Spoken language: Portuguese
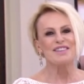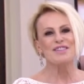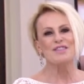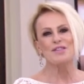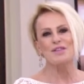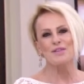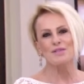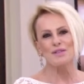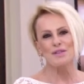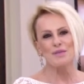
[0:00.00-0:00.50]

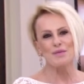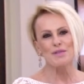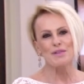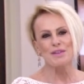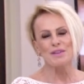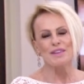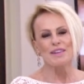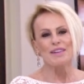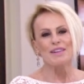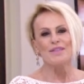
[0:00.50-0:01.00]
sofri, foi
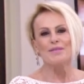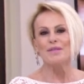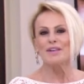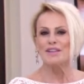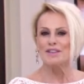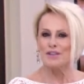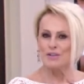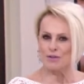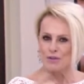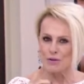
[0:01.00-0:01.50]
mesmo, foi mesmo.
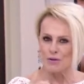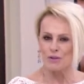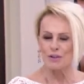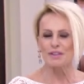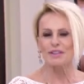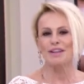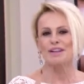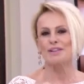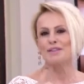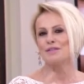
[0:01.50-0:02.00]
Mas eu vou
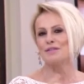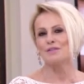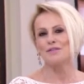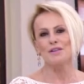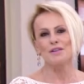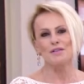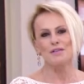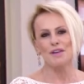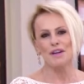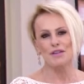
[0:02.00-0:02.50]
contar que não
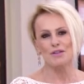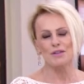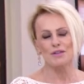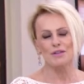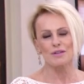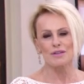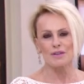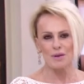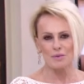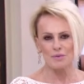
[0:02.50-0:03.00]
foi fácil,
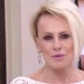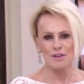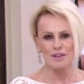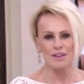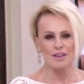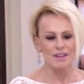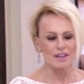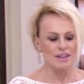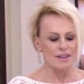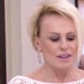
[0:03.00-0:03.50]
não. Sabe por
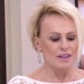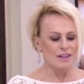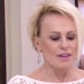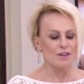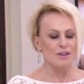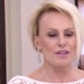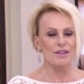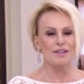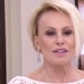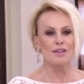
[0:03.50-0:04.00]
quê?
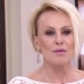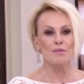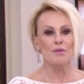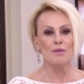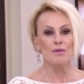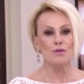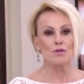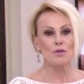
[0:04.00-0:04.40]
Nós recebemos